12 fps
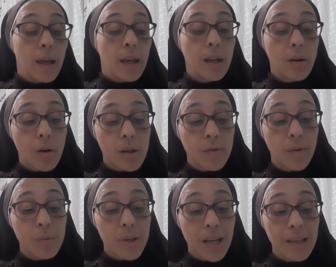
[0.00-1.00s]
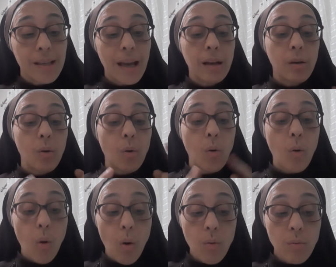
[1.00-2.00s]
E nós vamos rezar
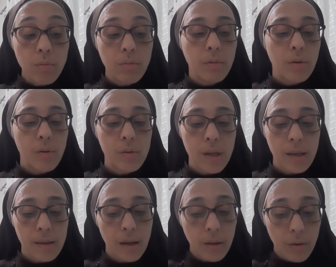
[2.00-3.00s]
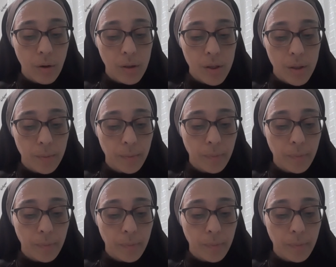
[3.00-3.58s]
com o sacerdote